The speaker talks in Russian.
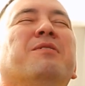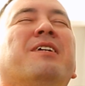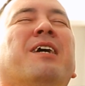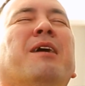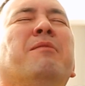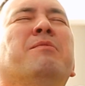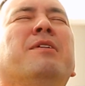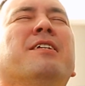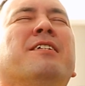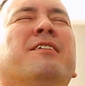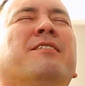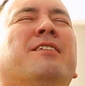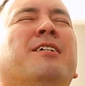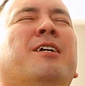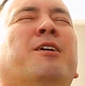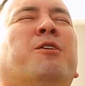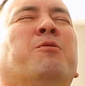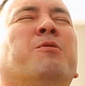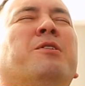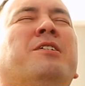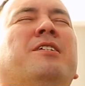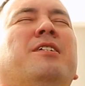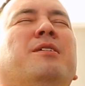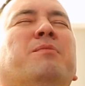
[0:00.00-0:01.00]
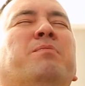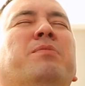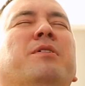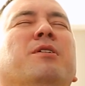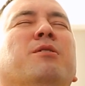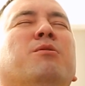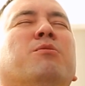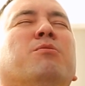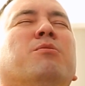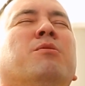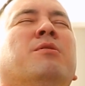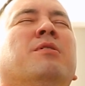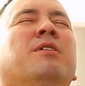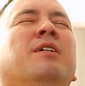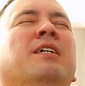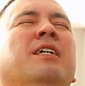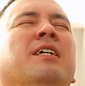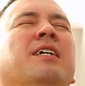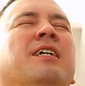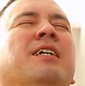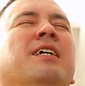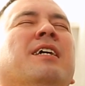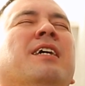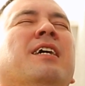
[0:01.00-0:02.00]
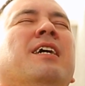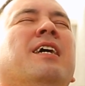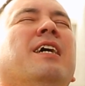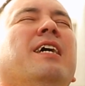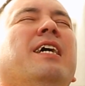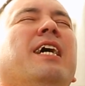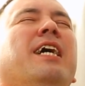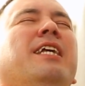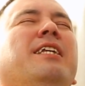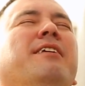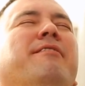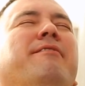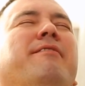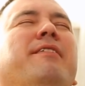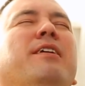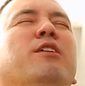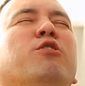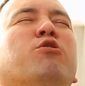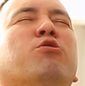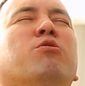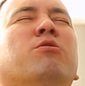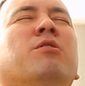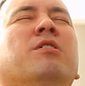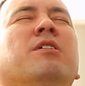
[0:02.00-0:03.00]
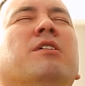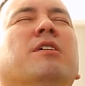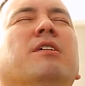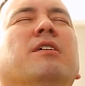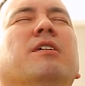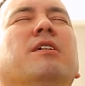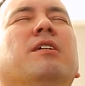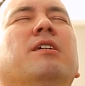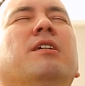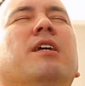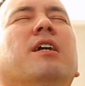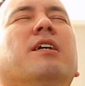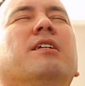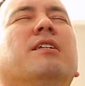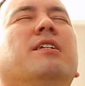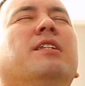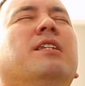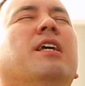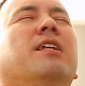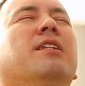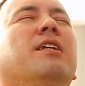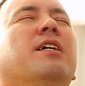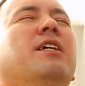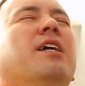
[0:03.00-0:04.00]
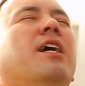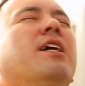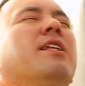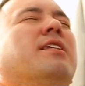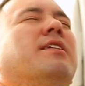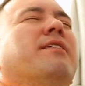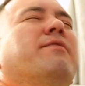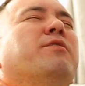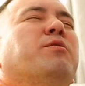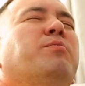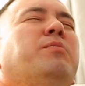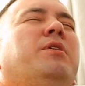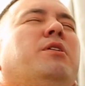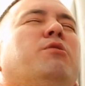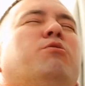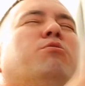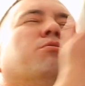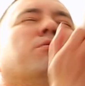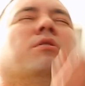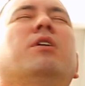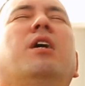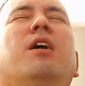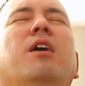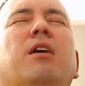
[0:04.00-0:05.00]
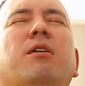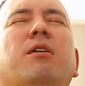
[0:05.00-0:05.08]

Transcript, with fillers: Ко мне завтра гости придут. Я не вижу. Сейчас надо яйца взбить сюда.